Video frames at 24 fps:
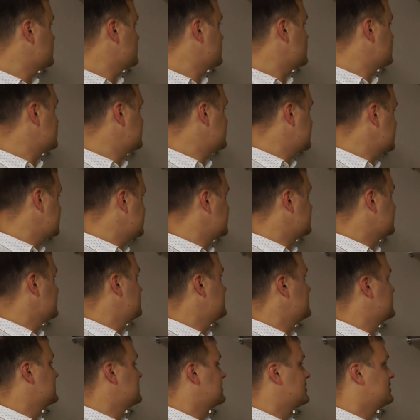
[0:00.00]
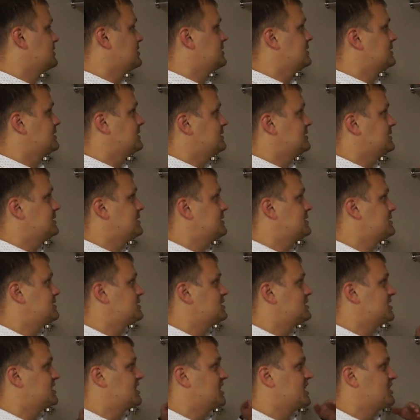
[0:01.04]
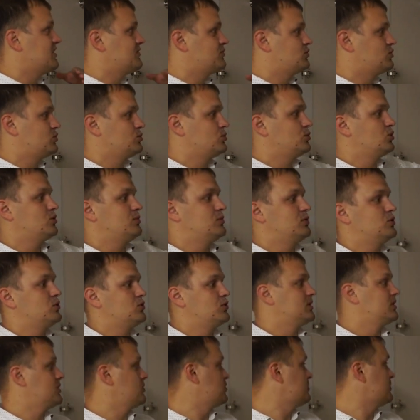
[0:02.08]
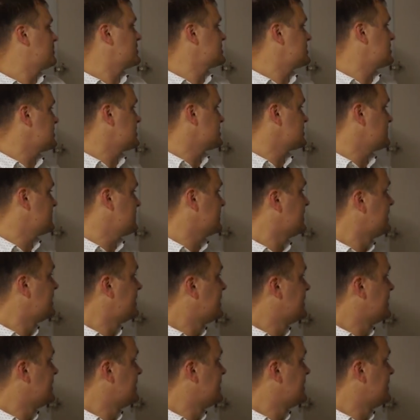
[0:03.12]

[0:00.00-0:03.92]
то здесь это метр э, десять на всю глубину вот этого пространства.